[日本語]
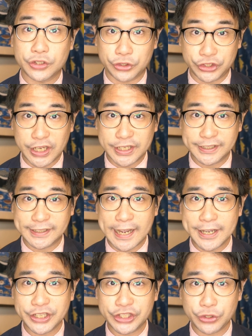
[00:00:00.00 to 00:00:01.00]
そして
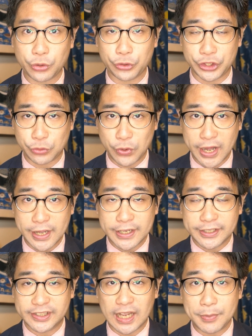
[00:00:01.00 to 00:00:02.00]
山陰地方には
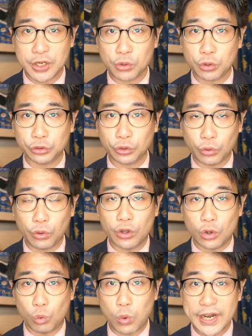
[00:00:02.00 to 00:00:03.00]
サメのことを
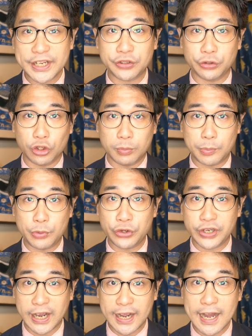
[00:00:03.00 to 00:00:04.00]
ワニと呼ぶ
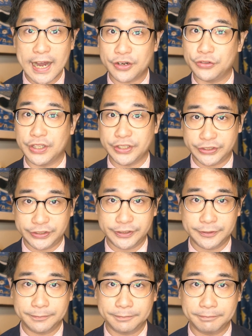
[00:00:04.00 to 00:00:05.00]
文化があるんです。